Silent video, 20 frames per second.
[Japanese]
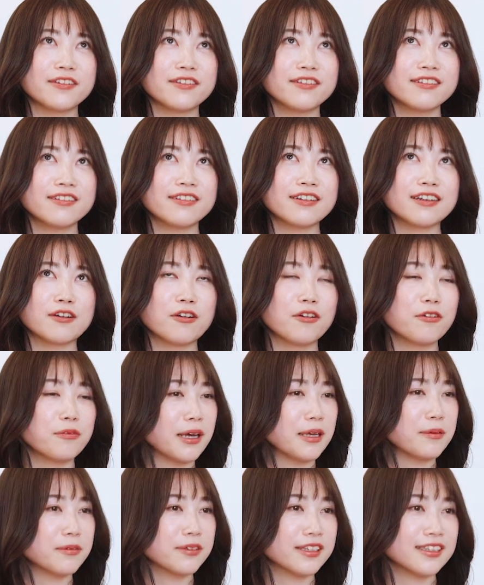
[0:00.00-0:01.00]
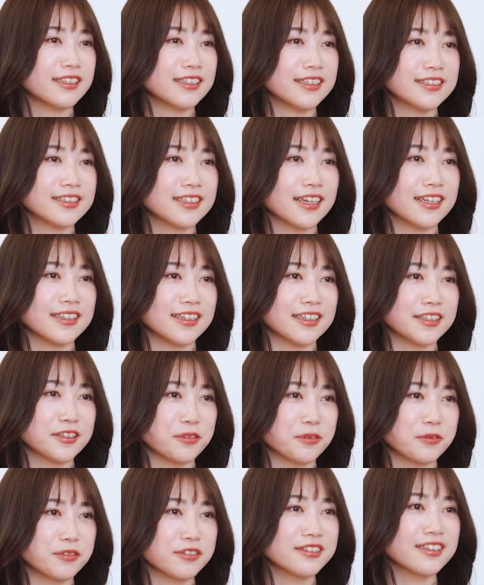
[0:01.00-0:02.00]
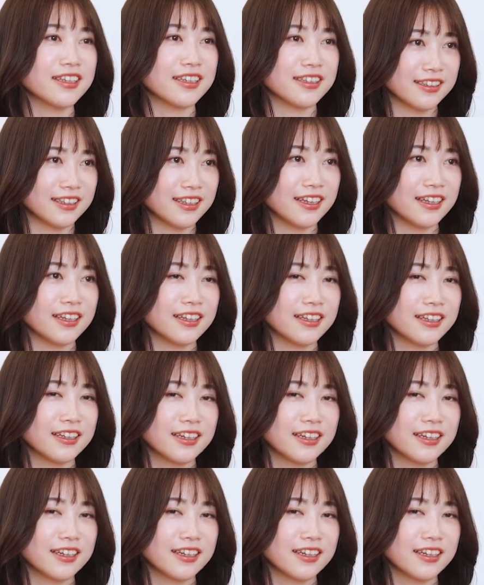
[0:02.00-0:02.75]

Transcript: 本を前向きにしたいなと思っていて